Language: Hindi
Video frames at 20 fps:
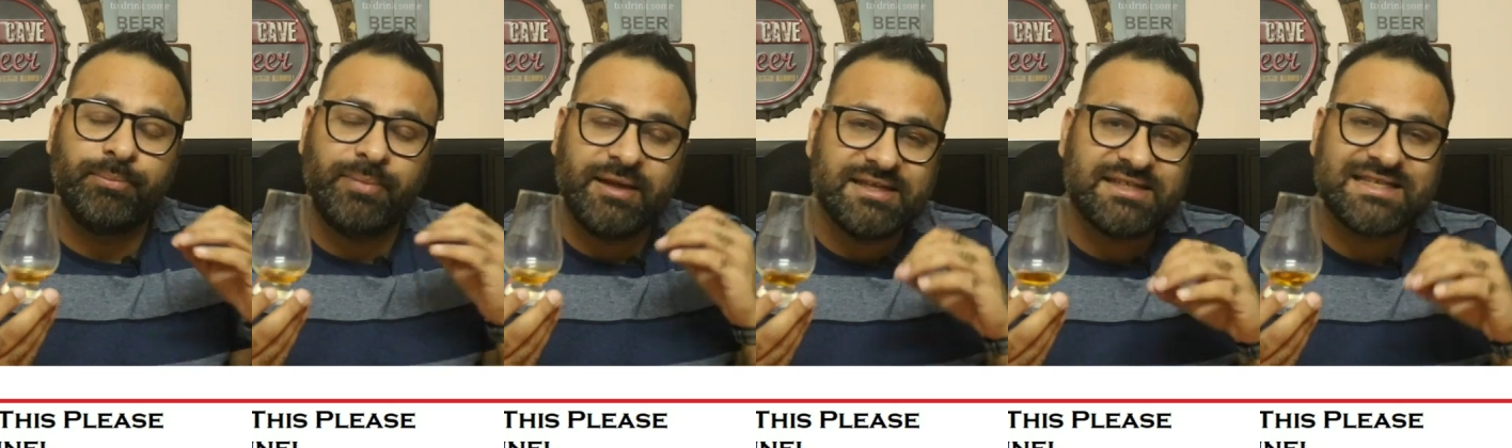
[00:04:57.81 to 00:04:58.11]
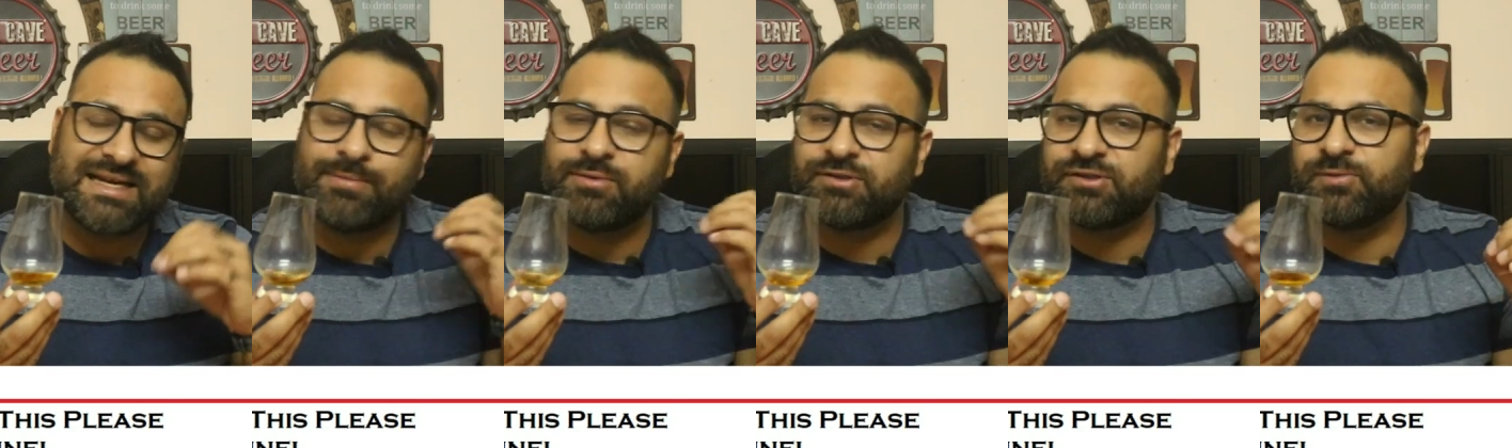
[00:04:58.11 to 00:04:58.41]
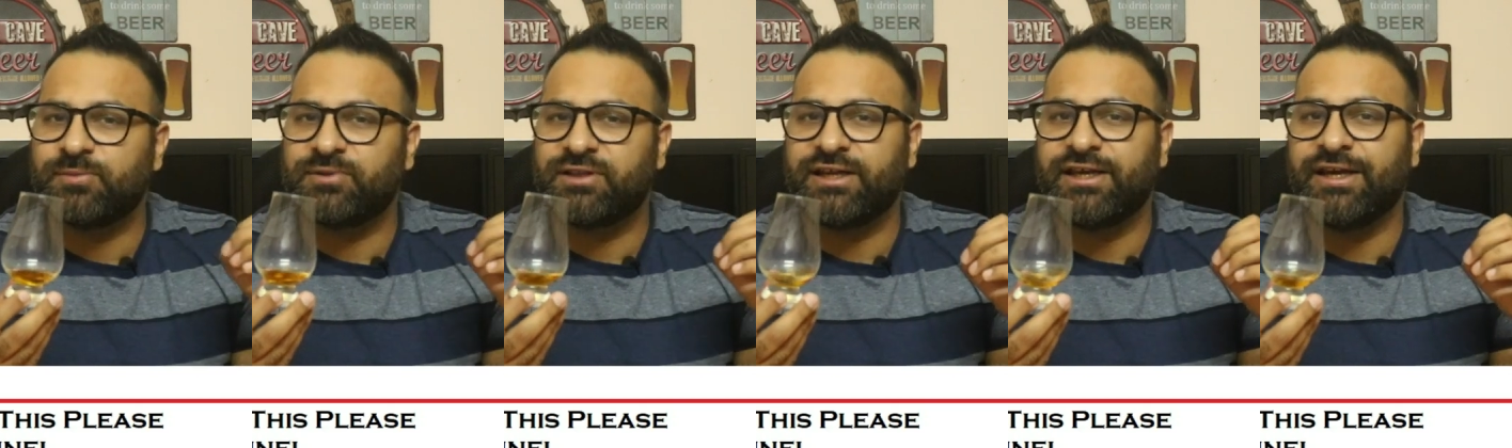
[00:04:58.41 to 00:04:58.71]
प्लीज़
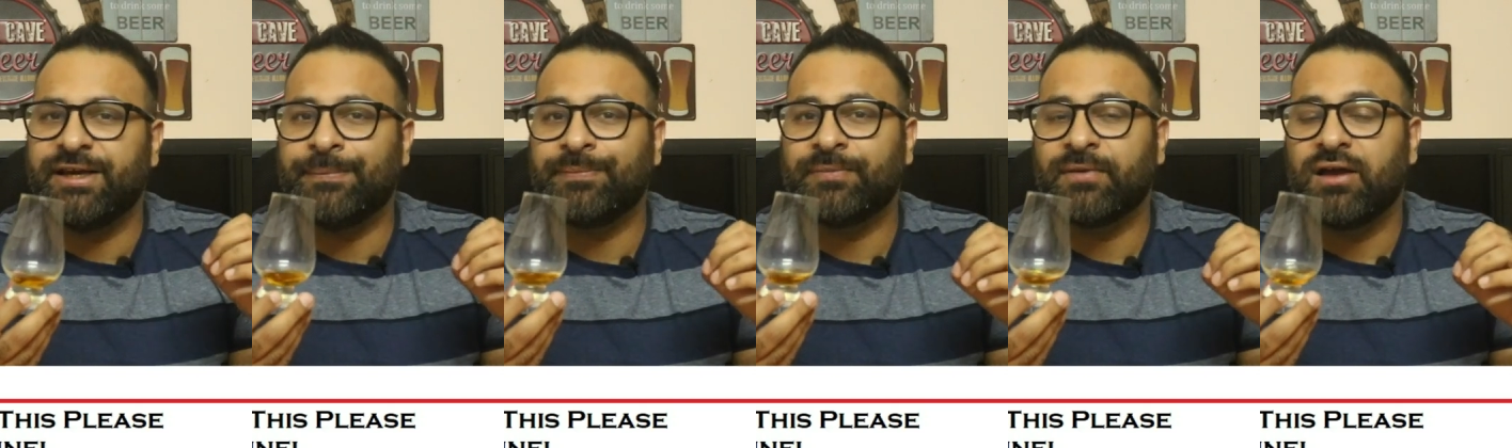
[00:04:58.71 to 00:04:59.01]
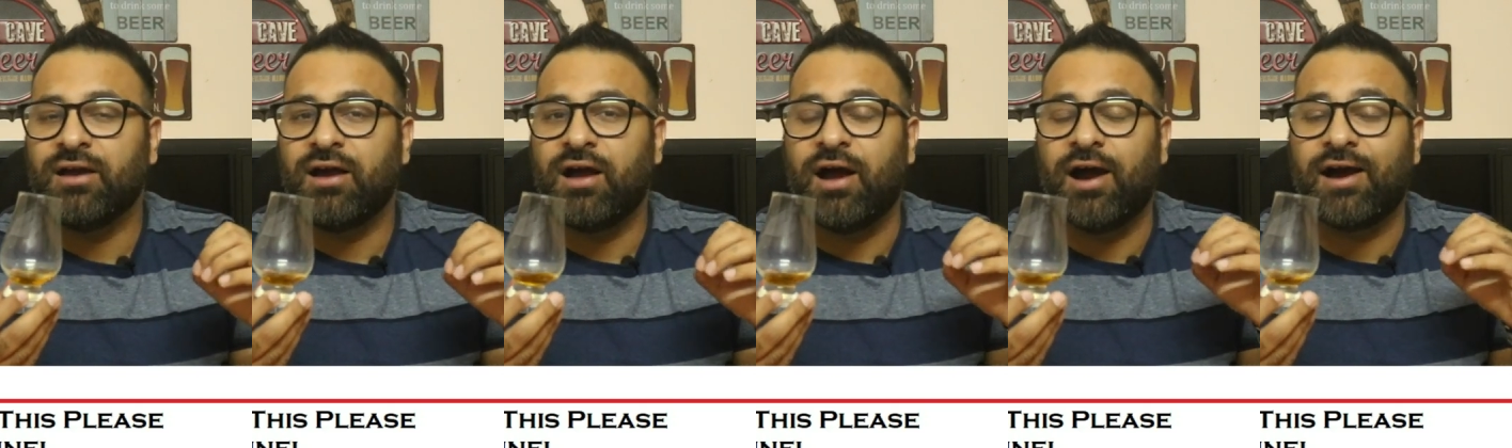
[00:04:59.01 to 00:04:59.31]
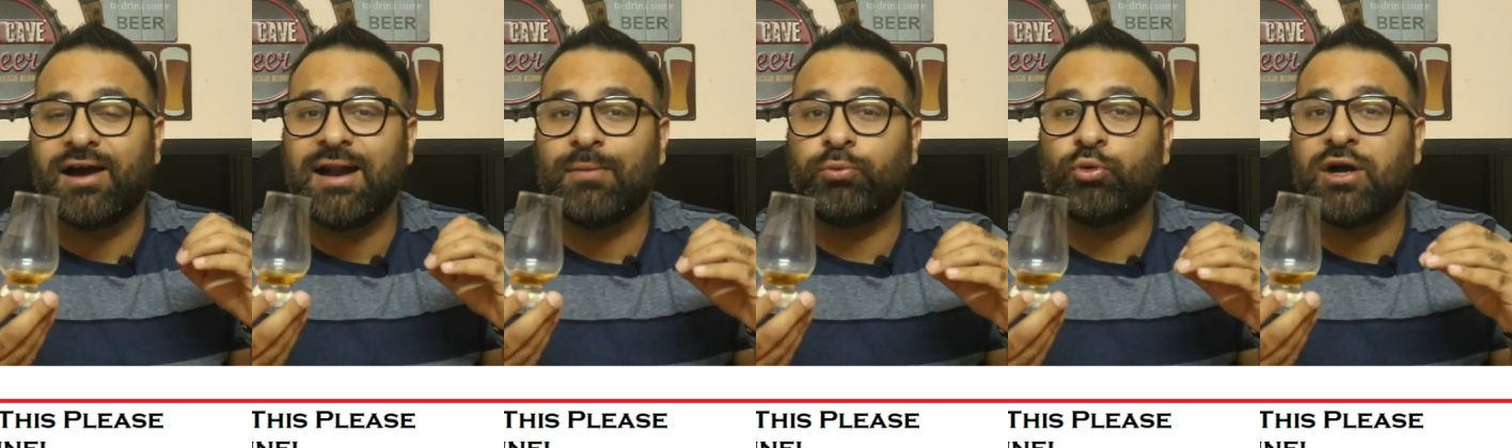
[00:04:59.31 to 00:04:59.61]
कमेंट्स में बताइए
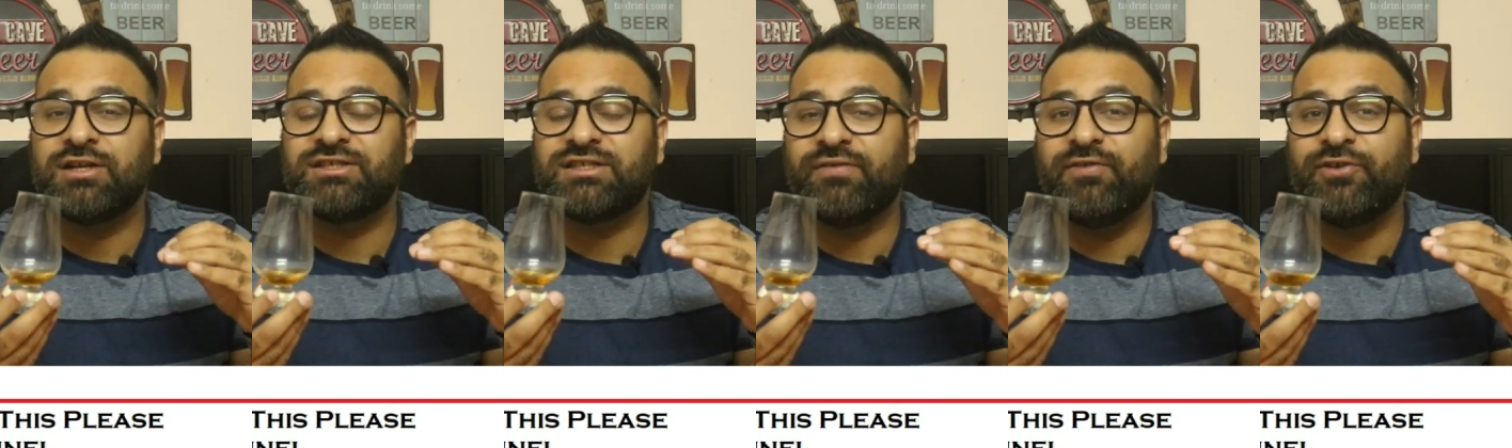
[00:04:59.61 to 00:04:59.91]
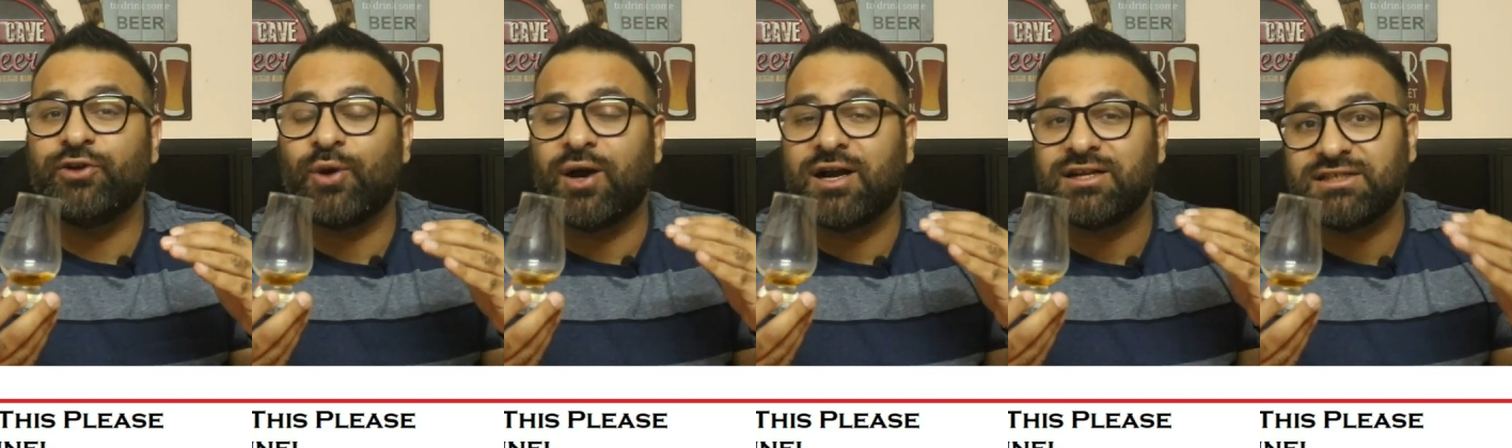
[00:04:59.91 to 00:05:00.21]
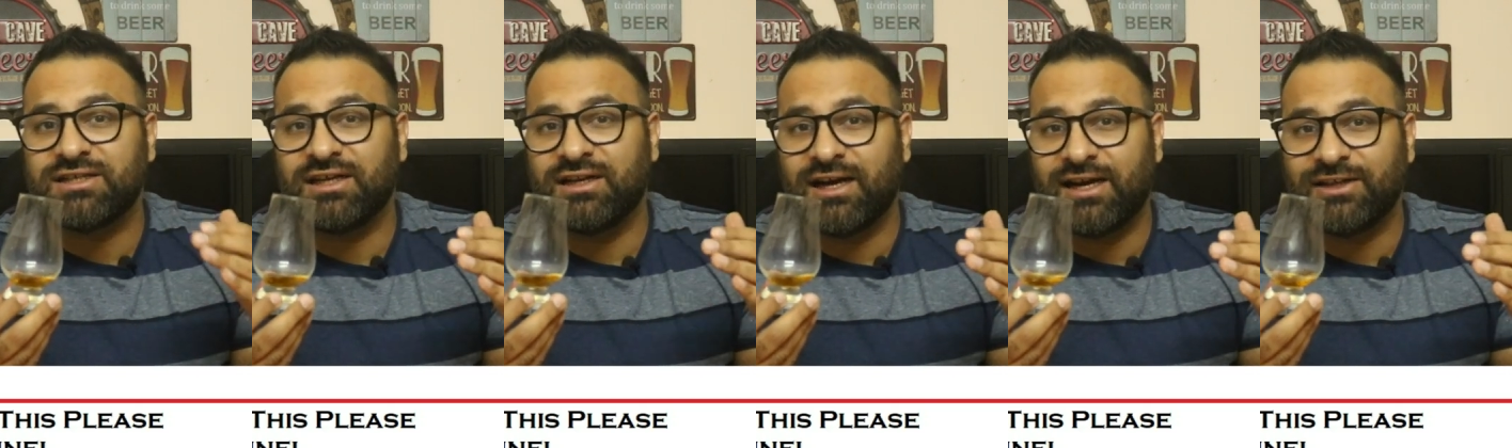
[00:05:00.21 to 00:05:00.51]
अगर आपको आज का वीडियो
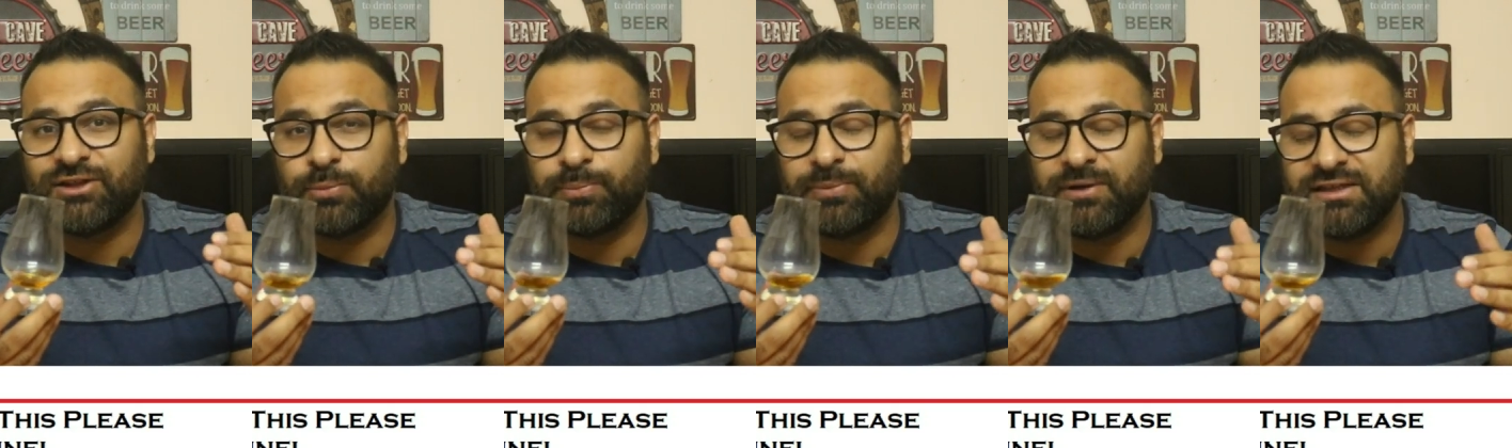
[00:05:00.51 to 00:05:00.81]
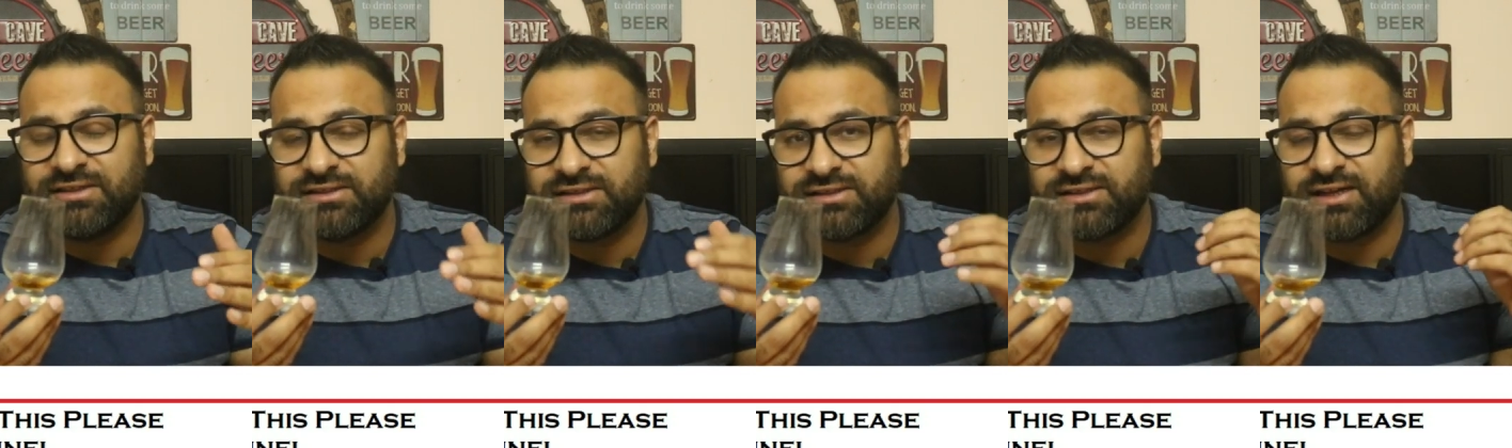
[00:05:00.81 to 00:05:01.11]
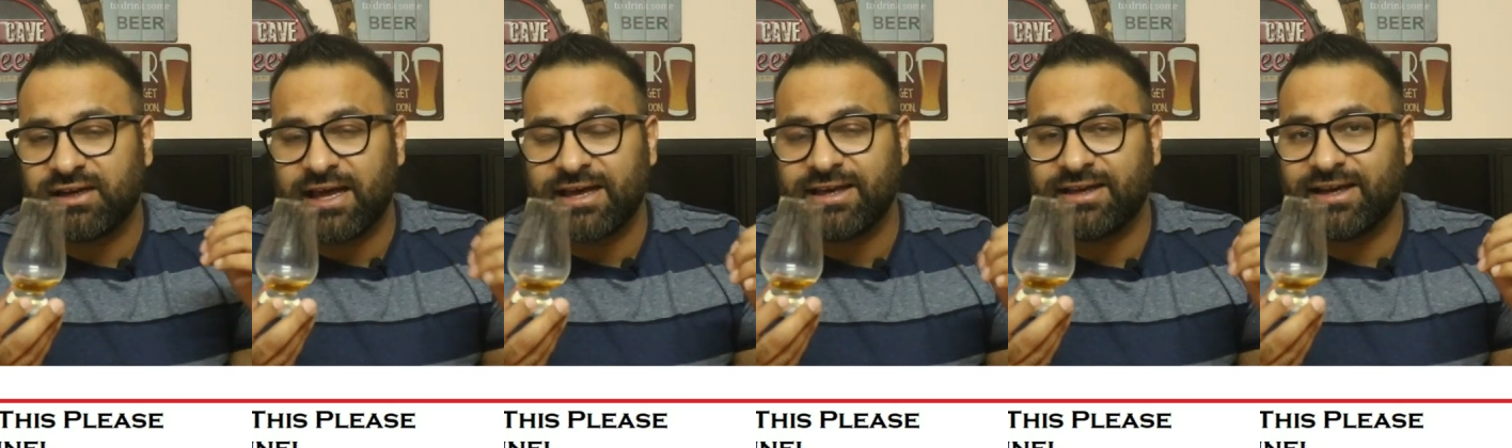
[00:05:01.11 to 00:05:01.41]
अच्छा लगा तो प्लीज़
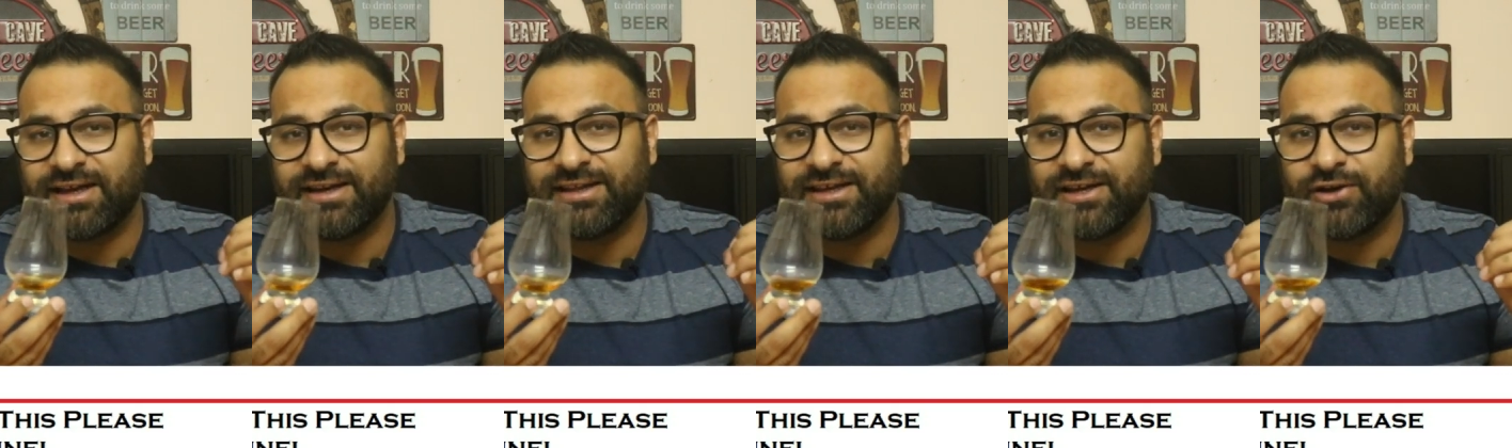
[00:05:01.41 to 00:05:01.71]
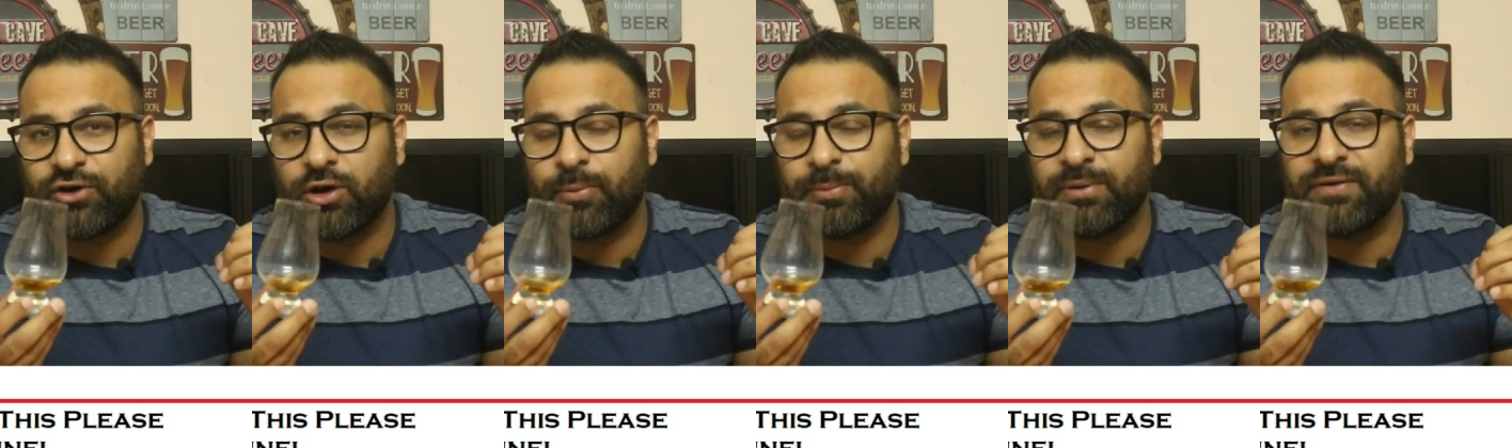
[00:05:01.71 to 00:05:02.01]
इसे लाइक करिए और